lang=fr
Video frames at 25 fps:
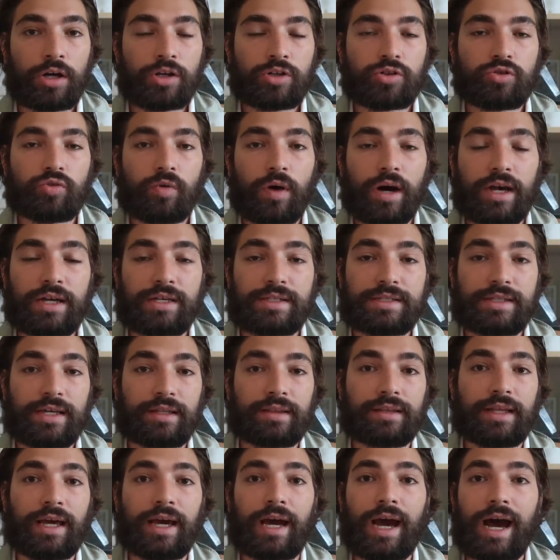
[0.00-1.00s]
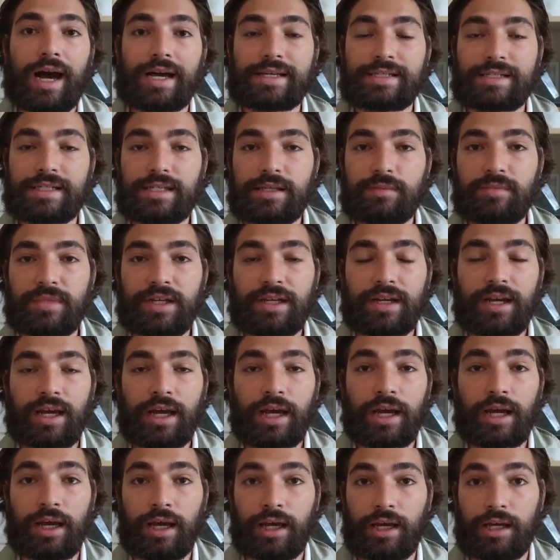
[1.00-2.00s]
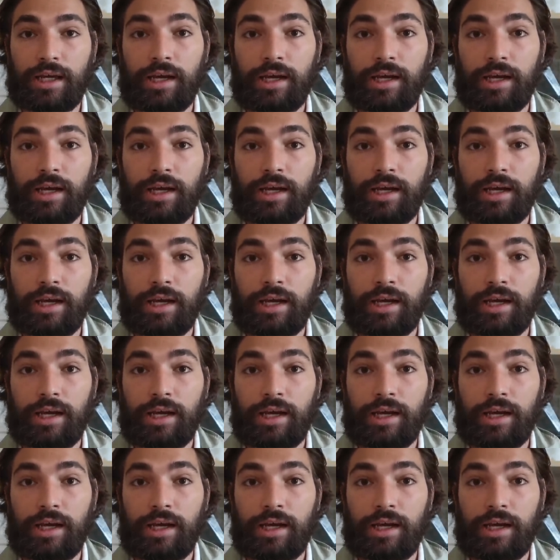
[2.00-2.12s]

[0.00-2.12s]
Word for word: Soit ils étaient assimilés et